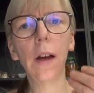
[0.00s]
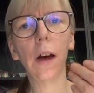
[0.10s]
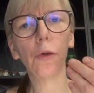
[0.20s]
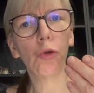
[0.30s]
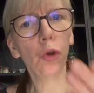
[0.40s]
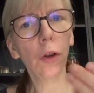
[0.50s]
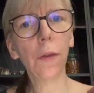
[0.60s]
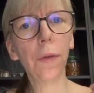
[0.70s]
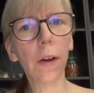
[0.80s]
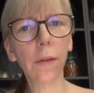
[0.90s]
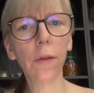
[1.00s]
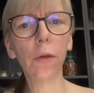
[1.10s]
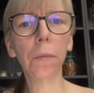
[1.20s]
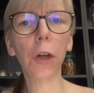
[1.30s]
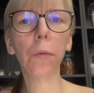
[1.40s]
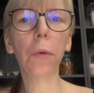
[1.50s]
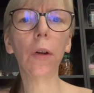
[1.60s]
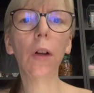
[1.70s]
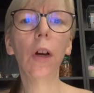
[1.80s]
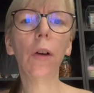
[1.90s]
also Nüchternphasen zum
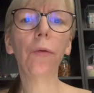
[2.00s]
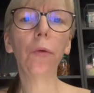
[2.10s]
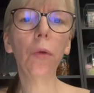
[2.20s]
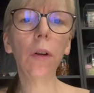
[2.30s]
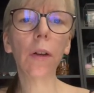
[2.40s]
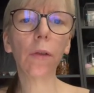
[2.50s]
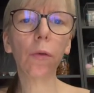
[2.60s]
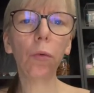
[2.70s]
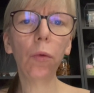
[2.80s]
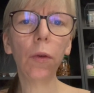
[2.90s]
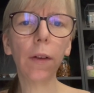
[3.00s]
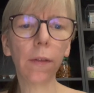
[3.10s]
Beispiel, führen dazu, dass